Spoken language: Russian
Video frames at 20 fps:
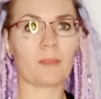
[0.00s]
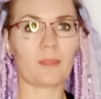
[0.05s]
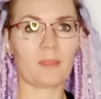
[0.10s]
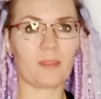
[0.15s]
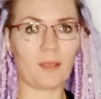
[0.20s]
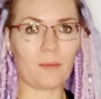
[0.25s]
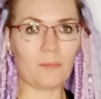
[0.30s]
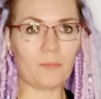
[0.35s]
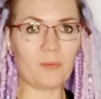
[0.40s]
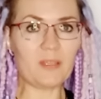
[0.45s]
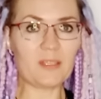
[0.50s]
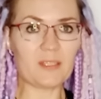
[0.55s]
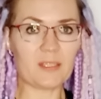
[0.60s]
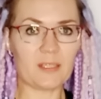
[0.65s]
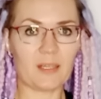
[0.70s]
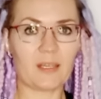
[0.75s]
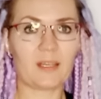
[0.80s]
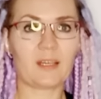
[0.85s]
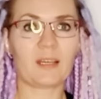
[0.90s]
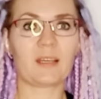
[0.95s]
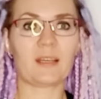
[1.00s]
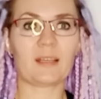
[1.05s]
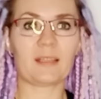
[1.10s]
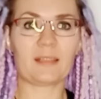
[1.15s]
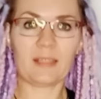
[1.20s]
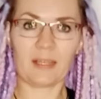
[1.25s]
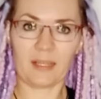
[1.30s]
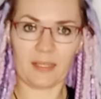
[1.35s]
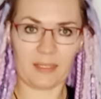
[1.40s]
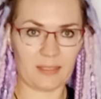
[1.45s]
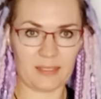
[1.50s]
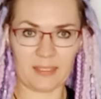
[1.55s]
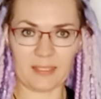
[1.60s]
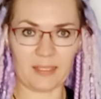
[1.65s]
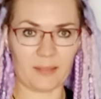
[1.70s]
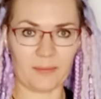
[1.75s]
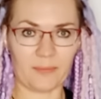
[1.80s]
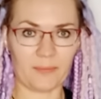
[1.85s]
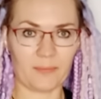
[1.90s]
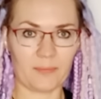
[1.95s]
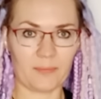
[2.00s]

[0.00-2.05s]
добить до конца.